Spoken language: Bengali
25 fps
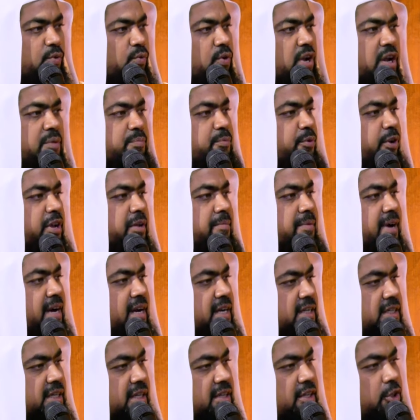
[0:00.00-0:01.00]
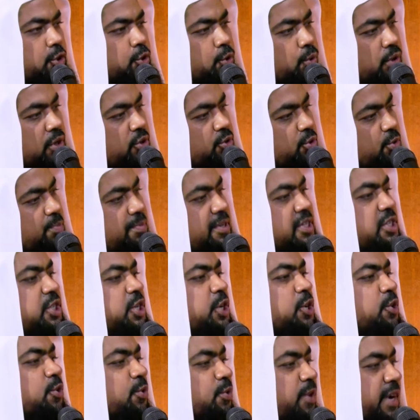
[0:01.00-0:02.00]
ওনার পরিবারের সাথে যোগাযোগ
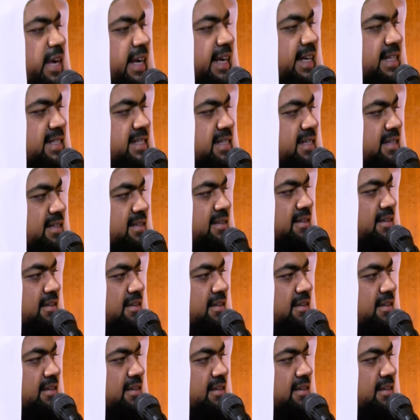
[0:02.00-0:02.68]
বিচ্ছিন্ন হয়ে গেছে